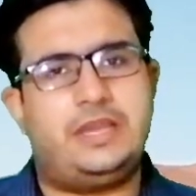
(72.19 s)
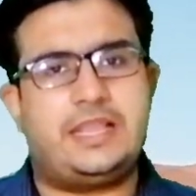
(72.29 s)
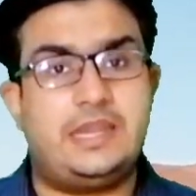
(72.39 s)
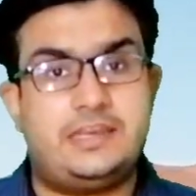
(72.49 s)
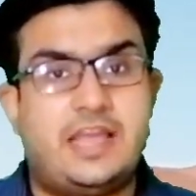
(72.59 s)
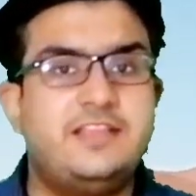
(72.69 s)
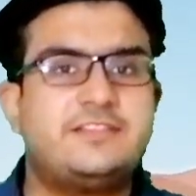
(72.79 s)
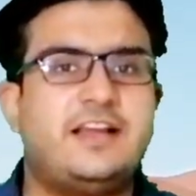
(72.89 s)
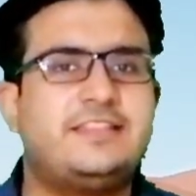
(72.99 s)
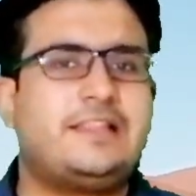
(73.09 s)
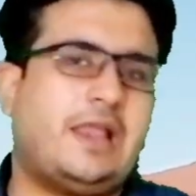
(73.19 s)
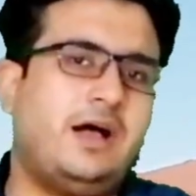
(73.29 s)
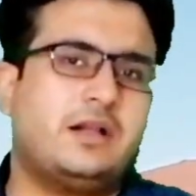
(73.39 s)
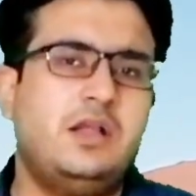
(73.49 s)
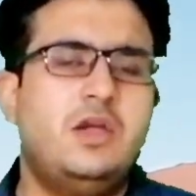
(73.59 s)
लेकिन क्या इसका
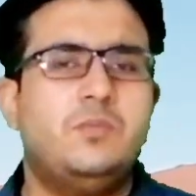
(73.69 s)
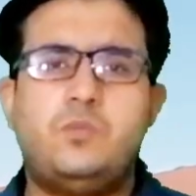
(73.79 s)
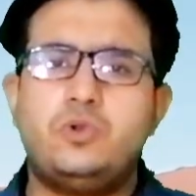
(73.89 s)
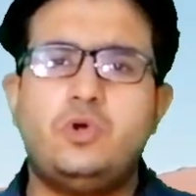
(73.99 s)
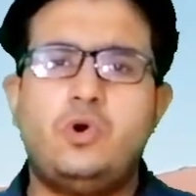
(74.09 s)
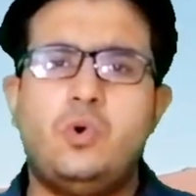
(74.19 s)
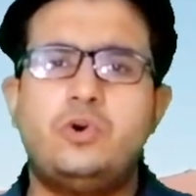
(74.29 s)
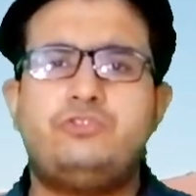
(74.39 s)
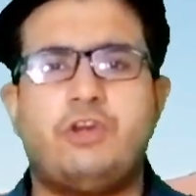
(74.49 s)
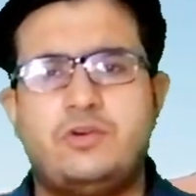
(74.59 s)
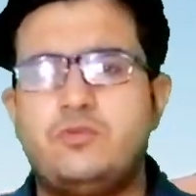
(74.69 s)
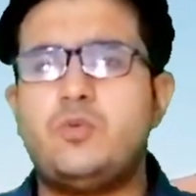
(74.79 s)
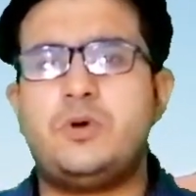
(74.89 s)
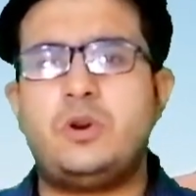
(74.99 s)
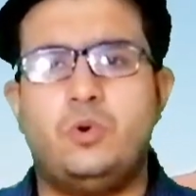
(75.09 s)
इतलाक पौधों और
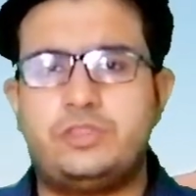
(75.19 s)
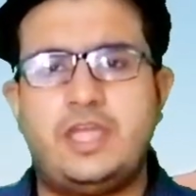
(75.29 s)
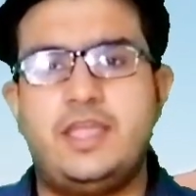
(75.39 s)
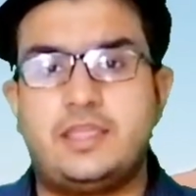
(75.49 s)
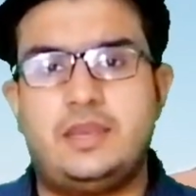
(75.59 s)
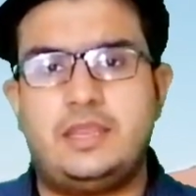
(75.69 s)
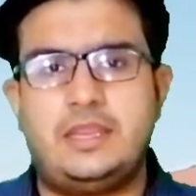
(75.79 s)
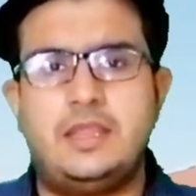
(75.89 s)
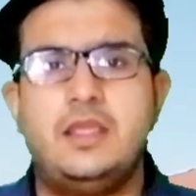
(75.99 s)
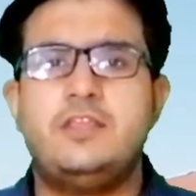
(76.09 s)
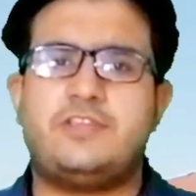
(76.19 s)
जानवरों पर होता है कि नहीं